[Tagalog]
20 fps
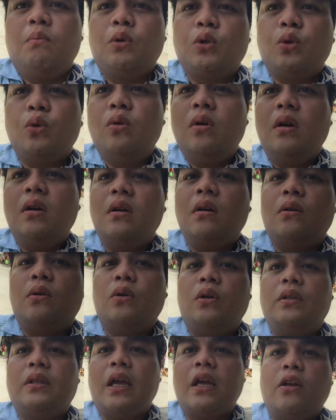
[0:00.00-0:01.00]
Busugan
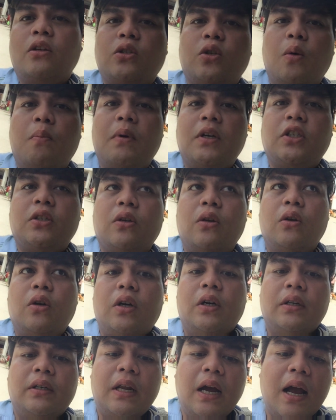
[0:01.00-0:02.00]
ako. Thank you so much,
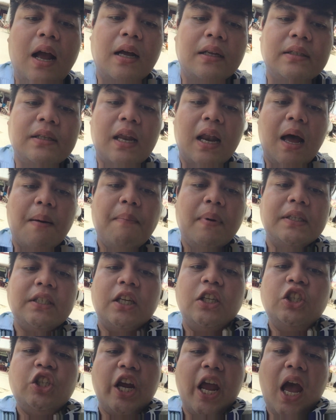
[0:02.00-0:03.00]
Lord. Daghang salamat
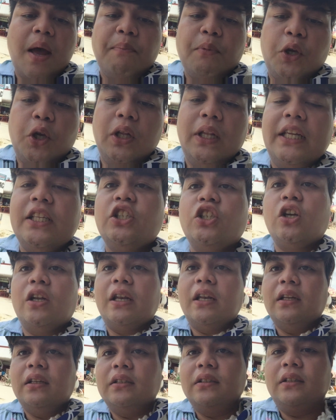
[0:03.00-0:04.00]
sa JMQ
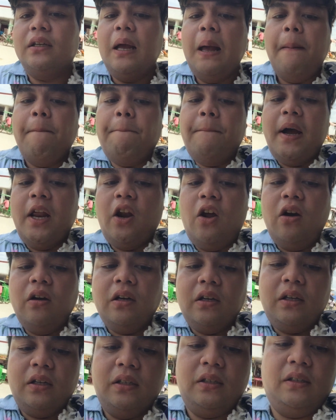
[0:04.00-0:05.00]
Lechon
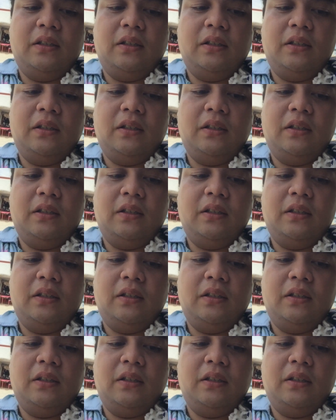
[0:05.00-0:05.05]
Manok.